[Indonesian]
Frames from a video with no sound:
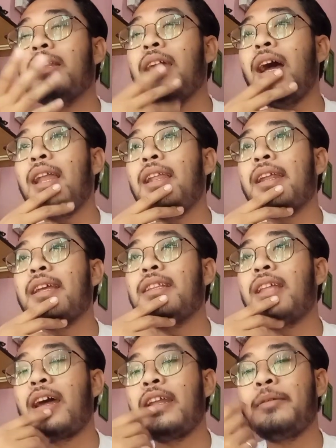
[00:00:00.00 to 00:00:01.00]
dia alergi
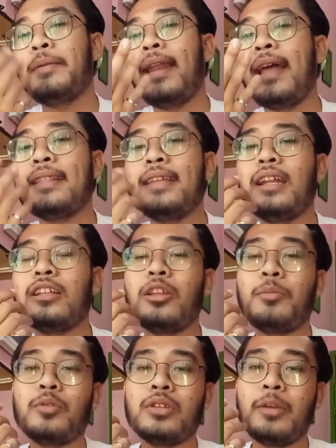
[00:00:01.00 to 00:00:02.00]
terhadap gelatin
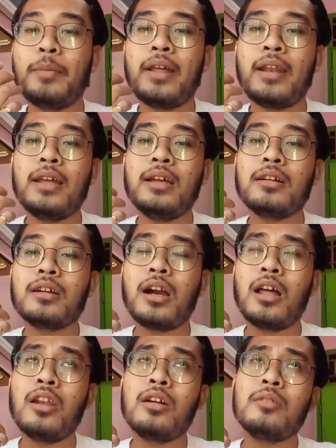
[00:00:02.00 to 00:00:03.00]
ataupun gimana
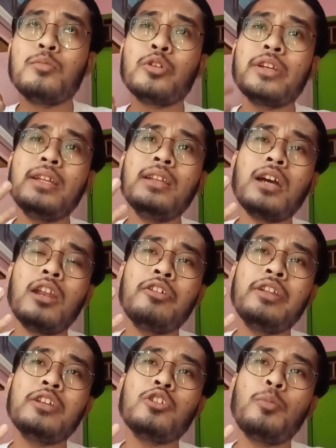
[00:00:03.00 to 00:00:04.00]
kalau mungkin
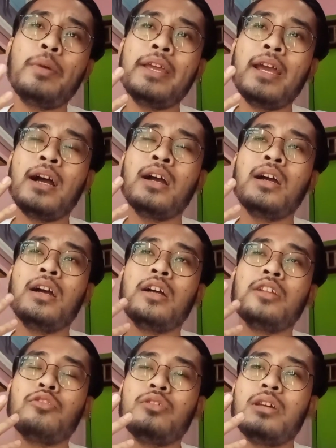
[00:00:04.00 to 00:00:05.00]
kalau dia coba yang
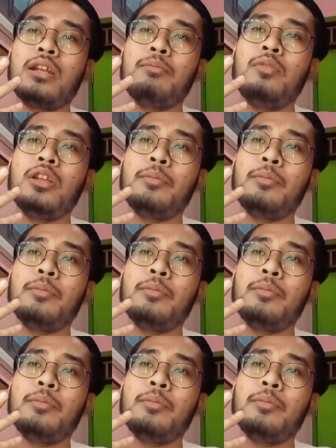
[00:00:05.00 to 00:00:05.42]
7500